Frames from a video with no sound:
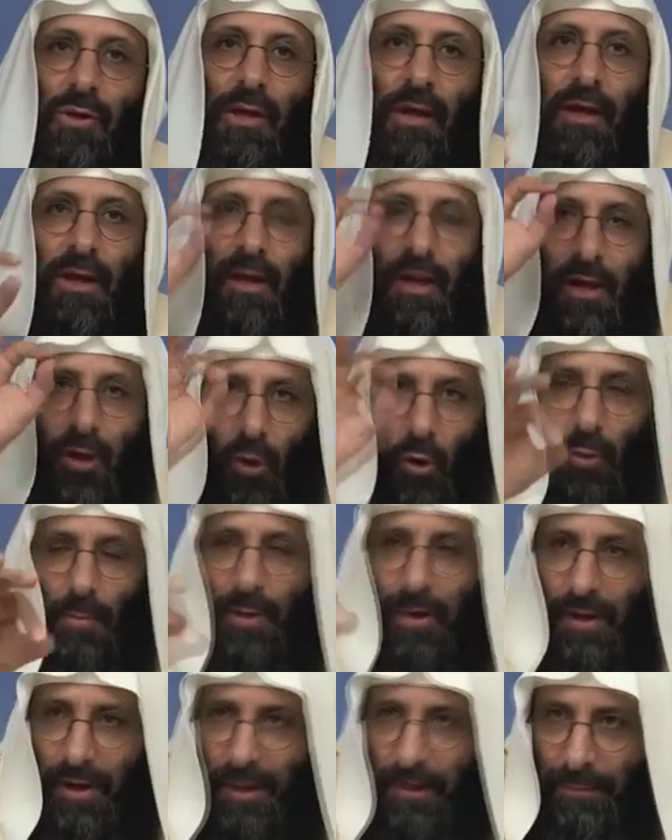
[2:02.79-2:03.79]
الله
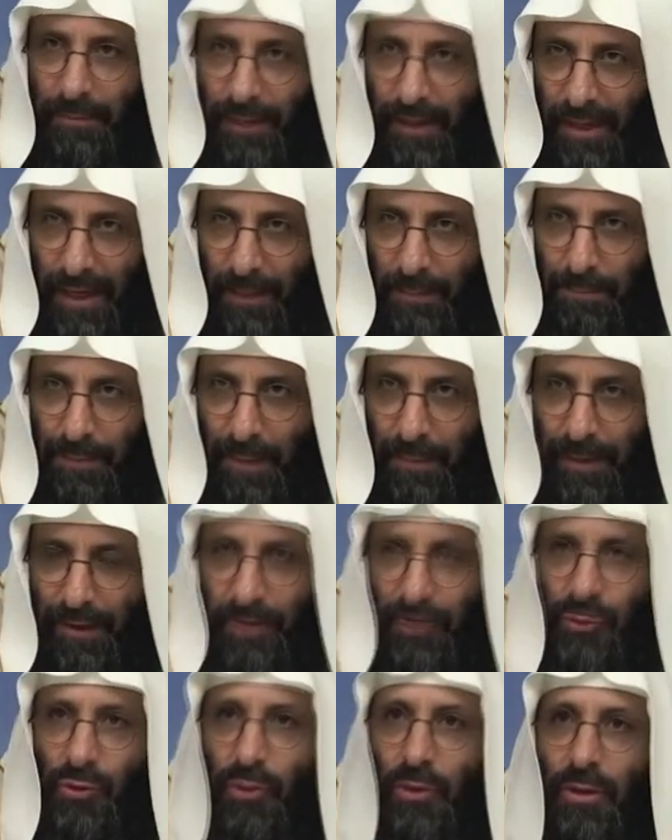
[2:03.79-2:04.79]
عمر لما لبب
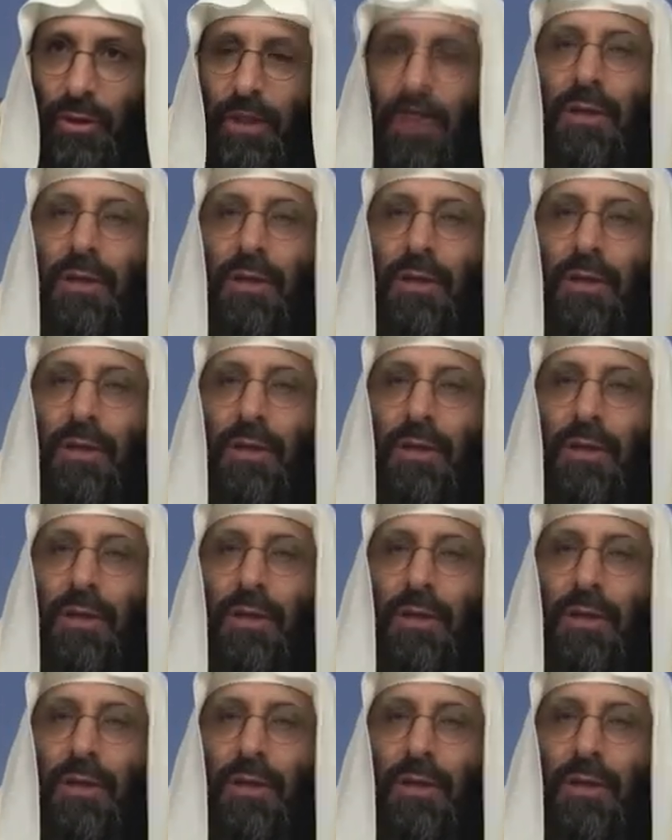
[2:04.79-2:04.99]
الرجل